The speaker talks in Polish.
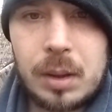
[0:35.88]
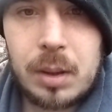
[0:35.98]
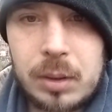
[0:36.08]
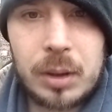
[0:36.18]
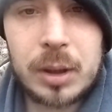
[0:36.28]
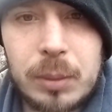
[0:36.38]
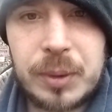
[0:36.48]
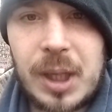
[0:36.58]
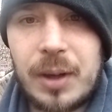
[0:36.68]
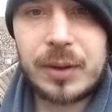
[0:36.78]
To nie są
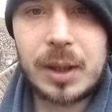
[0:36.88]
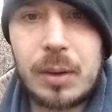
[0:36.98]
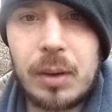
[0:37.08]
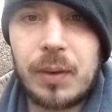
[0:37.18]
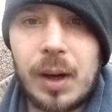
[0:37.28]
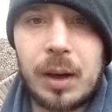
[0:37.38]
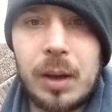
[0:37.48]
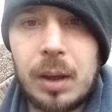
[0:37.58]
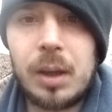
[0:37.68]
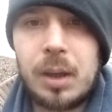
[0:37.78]
przerewki, kurwa.
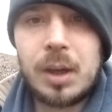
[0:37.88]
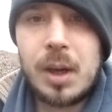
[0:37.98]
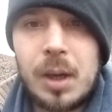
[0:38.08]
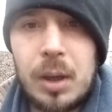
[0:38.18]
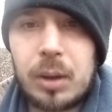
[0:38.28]
Ja